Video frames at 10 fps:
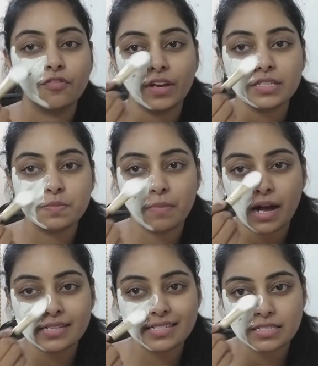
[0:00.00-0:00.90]
ఫేస్
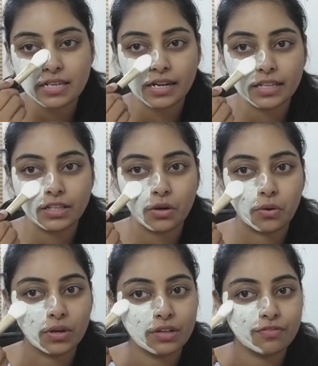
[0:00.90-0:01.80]
మాస్క్స్ అనేది
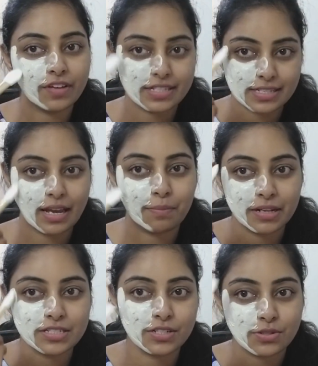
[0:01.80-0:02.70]
ఓన్లీ ఫేస్కి అప్లై
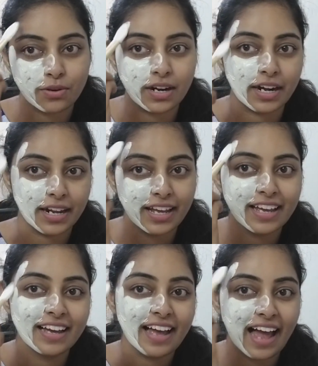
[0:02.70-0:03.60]
చేసుకోకండి
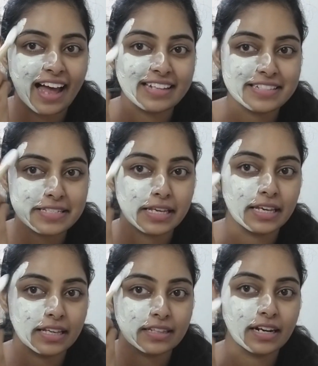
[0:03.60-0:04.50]
హ్యాండ్స్కి
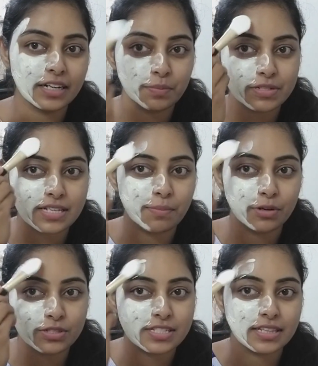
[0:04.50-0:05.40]
ఎందుకంటే ఇప్పుడు సమ్మర్
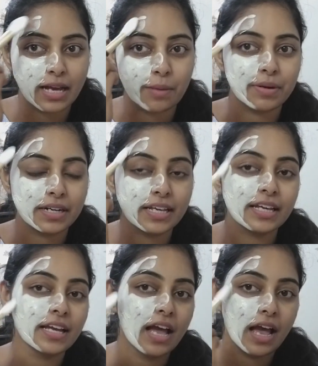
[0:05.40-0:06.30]
వచ్చింది కాబట్టి
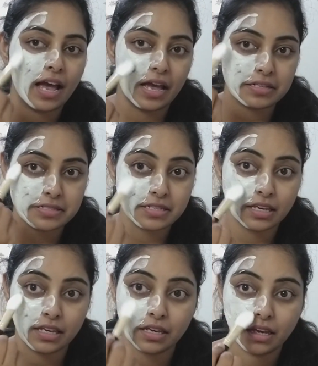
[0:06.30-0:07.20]

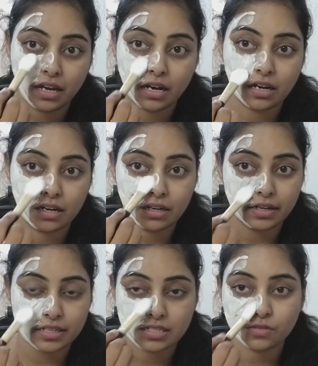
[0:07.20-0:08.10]
హ్యాండ్స్కి
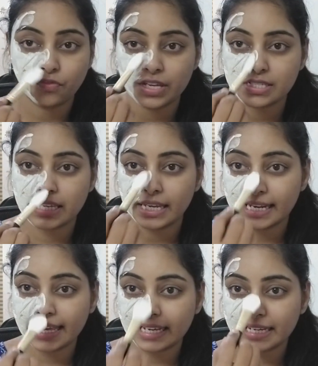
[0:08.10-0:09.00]
నెక్స్ట్ ఫేస్కి
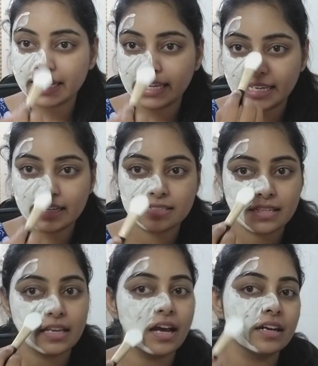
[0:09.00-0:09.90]
నెక్కి
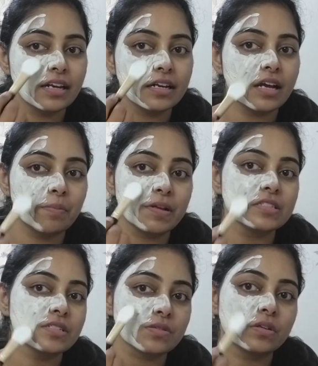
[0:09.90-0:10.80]
ఇయర్స్కి అన్నిటికీ అప్లై
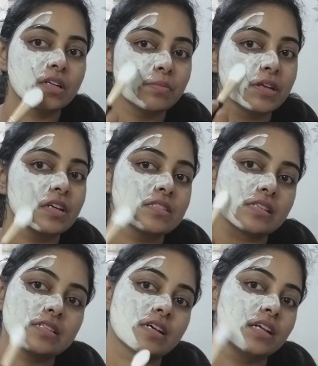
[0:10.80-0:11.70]
చేసుకుంటే మీకు
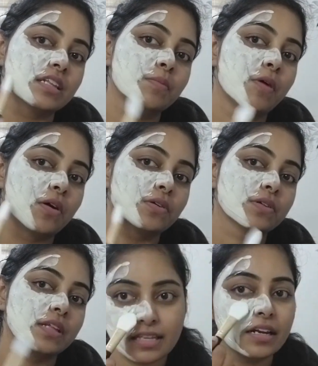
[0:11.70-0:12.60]
రిజల్ట్స్ అనేది
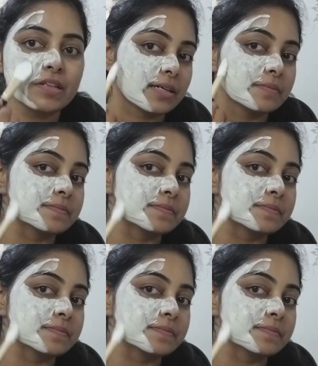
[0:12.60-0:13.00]
బాగుంటుంది అనమాట